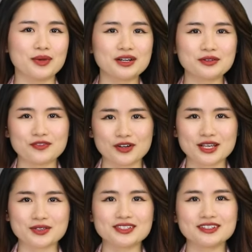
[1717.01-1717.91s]
ơn Phó
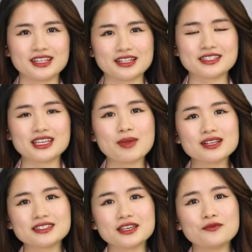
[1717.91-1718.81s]
Giáo sư Tiến sĩ
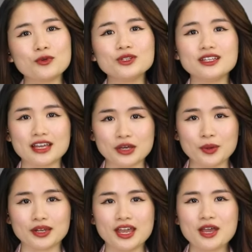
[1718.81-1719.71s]
Bác sĩ Vũ Thị Thanh Huyền